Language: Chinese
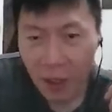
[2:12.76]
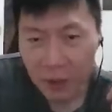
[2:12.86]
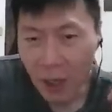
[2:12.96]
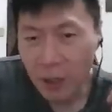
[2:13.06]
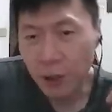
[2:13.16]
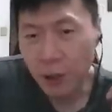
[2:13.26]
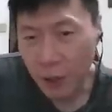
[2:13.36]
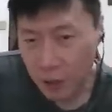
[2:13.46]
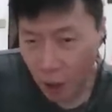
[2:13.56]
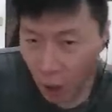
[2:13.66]
到纽
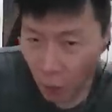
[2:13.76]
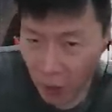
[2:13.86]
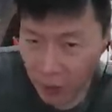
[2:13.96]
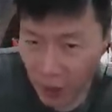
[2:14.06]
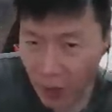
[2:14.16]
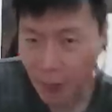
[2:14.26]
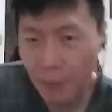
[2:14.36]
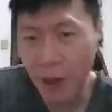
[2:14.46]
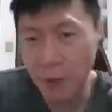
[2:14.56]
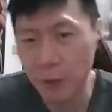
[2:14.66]
约之后，王丹
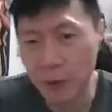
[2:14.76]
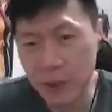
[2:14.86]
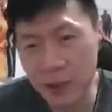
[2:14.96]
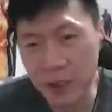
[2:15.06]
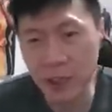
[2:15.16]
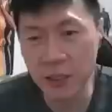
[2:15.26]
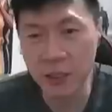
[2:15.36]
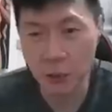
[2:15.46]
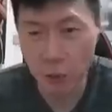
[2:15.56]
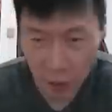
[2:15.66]
安排我以及谢
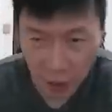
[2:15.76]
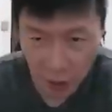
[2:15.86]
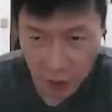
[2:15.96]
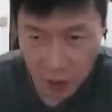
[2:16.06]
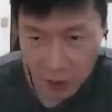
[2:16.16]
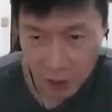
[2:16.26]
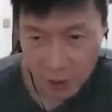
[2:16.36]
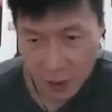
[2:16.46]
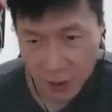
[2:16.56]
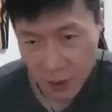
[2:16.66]
姓助理一起
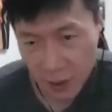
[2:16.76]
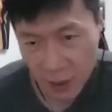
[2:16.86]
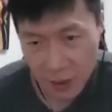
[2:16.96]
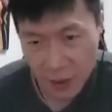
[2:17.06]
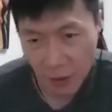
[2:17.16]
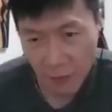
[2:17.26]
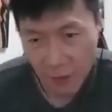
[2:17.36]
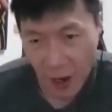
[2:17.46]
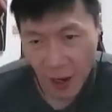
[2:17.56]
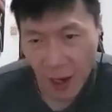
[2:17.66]
先在
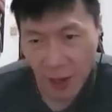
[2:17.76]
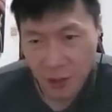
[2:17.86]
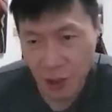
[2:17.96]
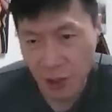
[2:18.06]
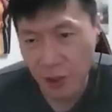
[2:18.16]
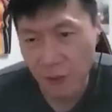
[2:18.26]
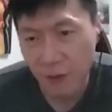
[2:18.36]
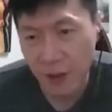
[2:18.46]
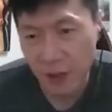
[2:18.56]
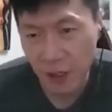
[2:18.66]
法拉盛的
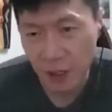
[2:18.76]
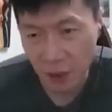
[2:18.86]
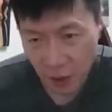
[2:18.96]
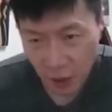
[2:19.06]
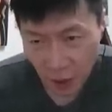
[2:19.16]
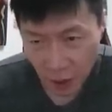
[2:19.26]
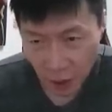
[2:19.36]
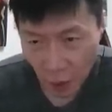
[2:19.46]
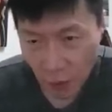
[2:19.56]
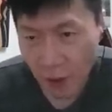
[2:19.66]
饭店
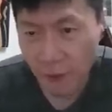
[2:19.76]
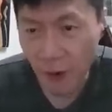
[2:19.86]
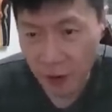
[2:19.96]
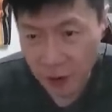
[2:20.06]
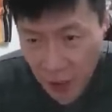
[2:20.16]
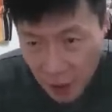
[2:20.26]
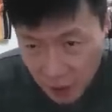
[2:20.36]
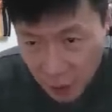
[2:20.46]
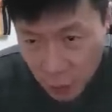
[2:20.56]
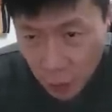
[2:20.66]
同个房
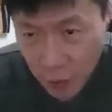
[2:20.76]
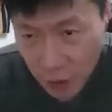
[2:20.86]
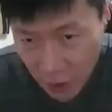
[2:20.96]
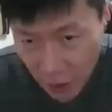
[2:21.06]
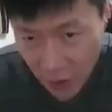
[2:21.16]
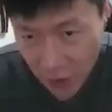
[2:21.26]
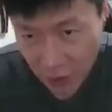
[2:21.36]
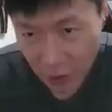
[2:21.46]
间住几天。